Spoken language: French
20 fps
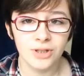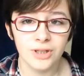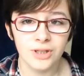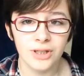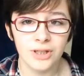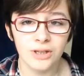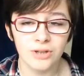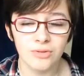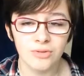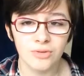
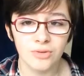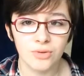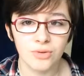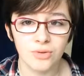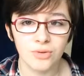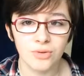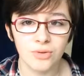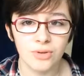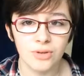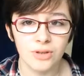qu'il y a
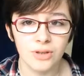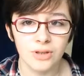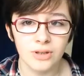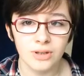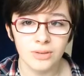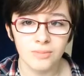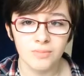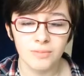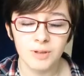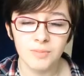entre eux,
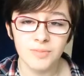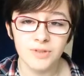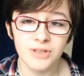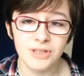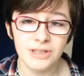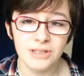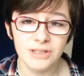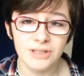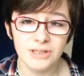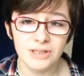même
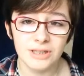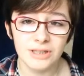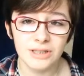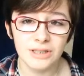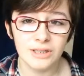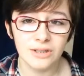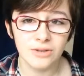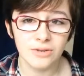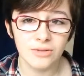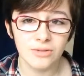si
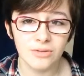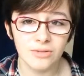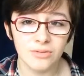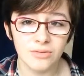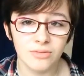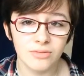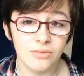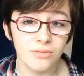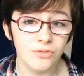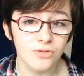c'est
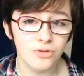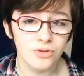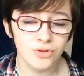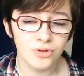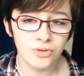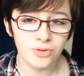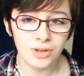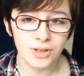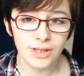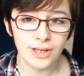
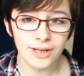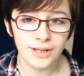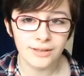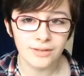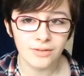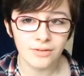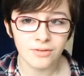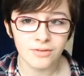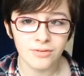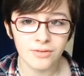juste des
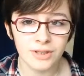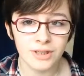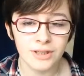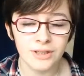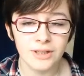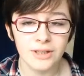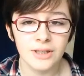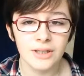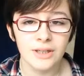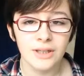lettres en
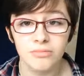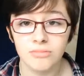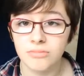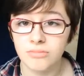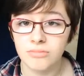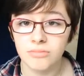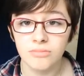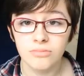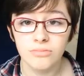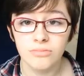fait.
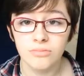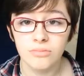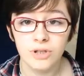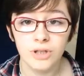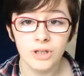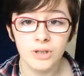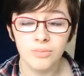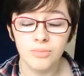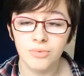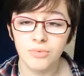
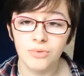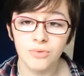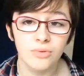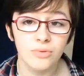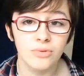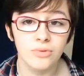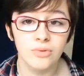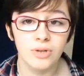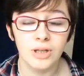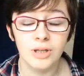Il est
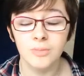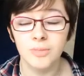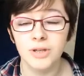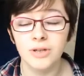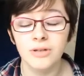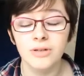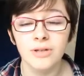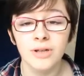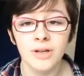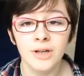plutôt, il est
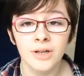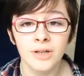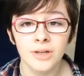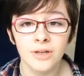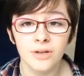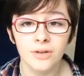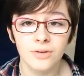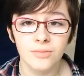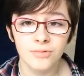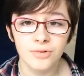bien.
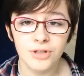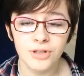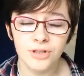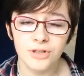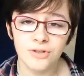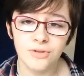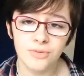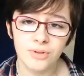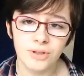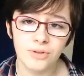Euh, mon
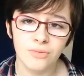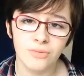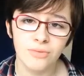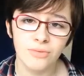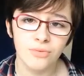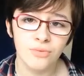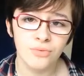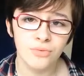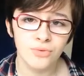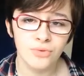édition elle
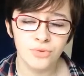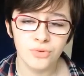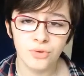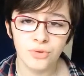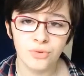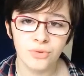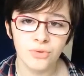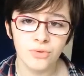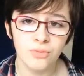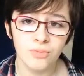coûte 12
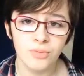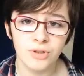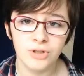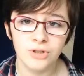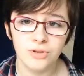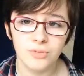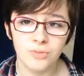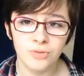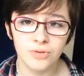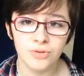euros, mais
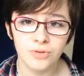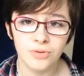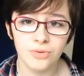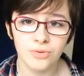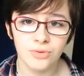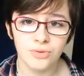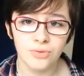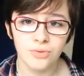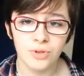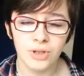je pense
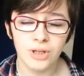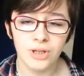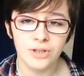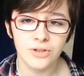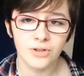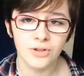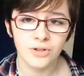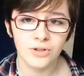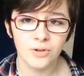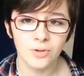qu'il est
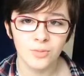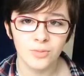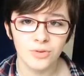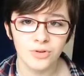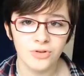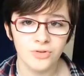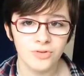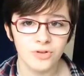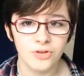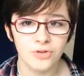sorti en
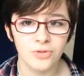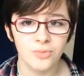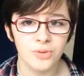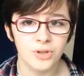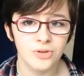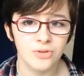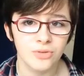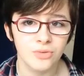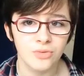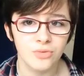poche. Enfin, je suis
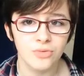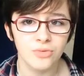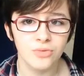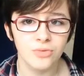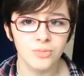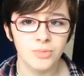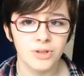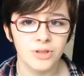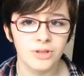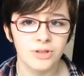pas sûre du
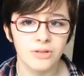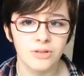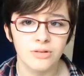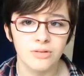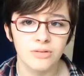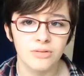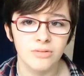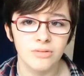tout, mais